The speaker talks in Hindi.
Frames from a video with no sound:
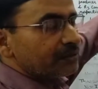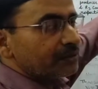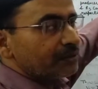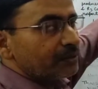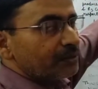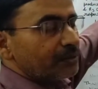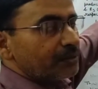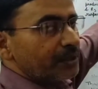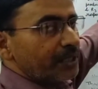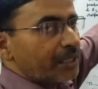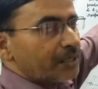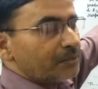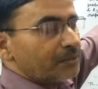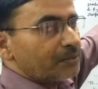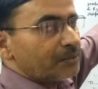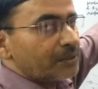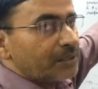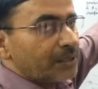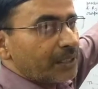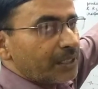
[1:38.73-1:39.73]
दो या
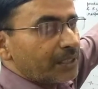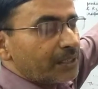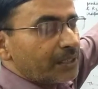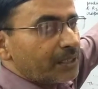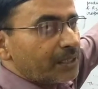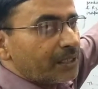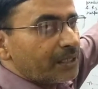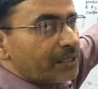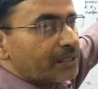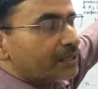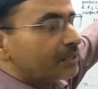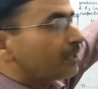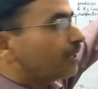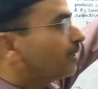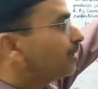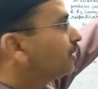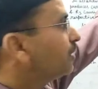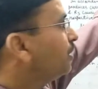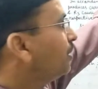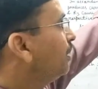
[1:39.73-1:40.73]
दो से अधिक
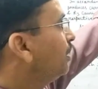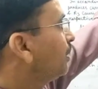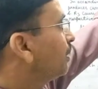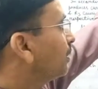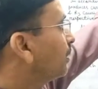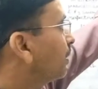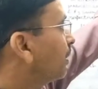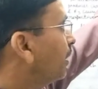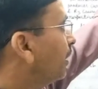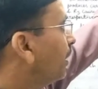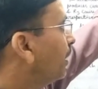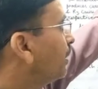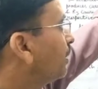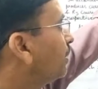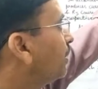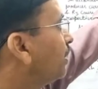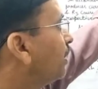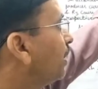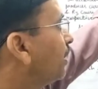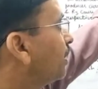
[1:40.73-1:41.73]
रजिस्टर्स कनेक्ट
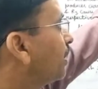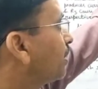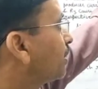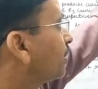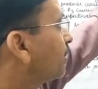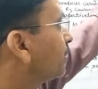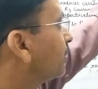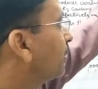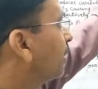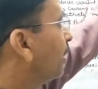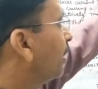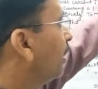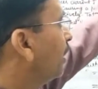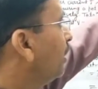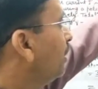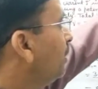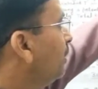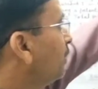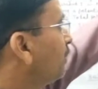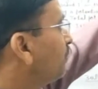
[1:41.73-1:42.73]
किए जा सकते हैं
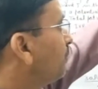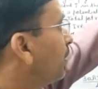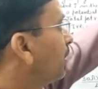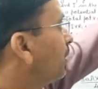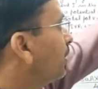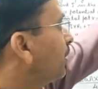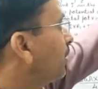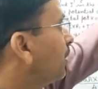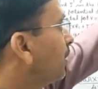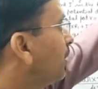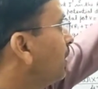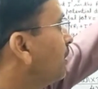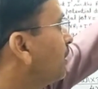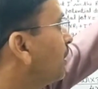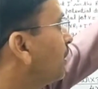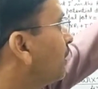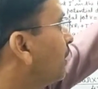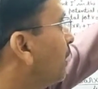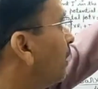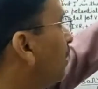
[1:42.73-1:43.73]
विथ ईच
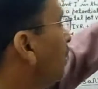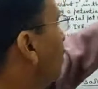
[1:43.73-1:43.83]
अदर